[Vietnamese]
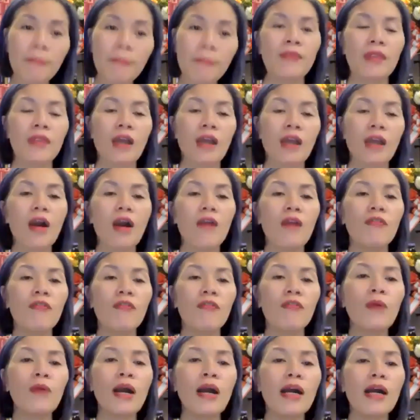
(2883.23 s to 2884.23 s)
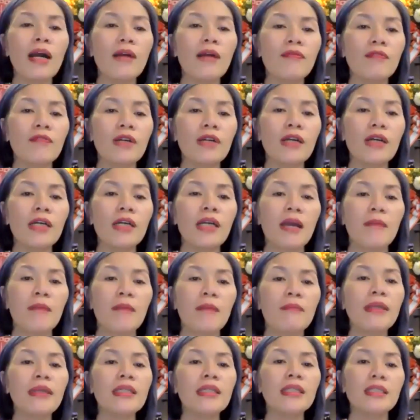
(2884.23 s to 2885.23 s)
đó, Phương hòa hợp với
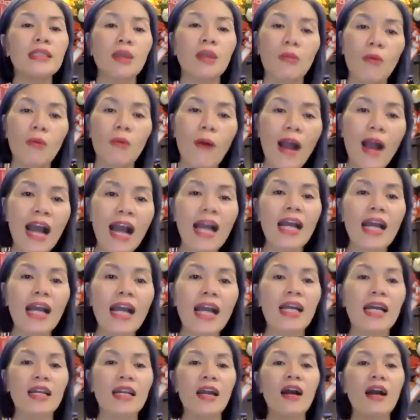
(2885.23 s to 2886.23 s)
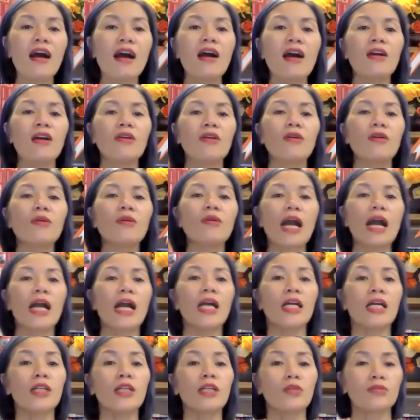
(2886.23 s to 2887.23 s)
Mỹ Ngọc Hoa, đó, đúng không ạ?
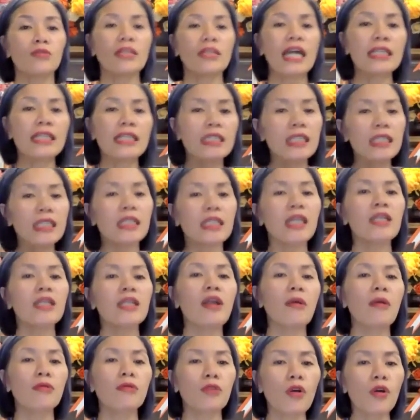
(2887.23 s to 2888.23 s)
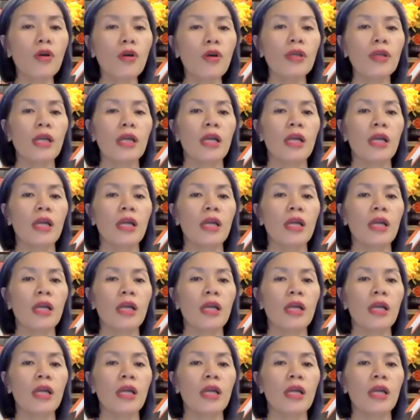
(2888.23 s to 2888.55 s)
Hay chúng ta chỉ cần đọc thôi.